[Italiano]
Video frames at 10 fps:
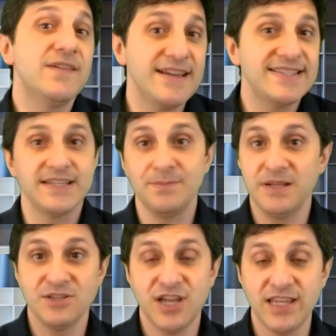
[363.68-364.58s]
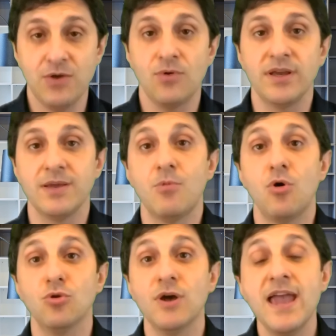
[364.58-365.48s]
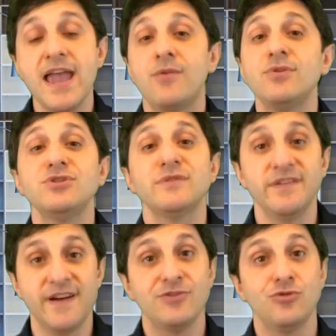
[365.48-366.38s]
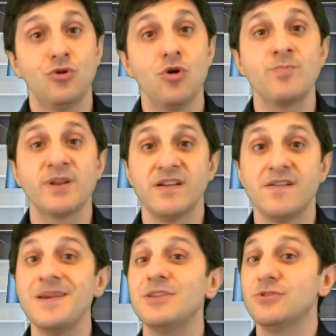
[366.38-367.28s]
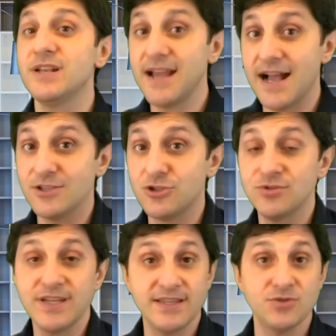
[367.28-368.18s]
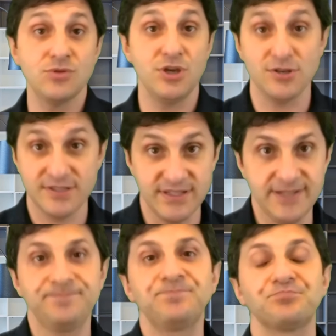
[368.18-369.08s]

deve essere bilanciata in qualche modo e questo viene fatto col prelevamento del calcio dai tessuti ossei.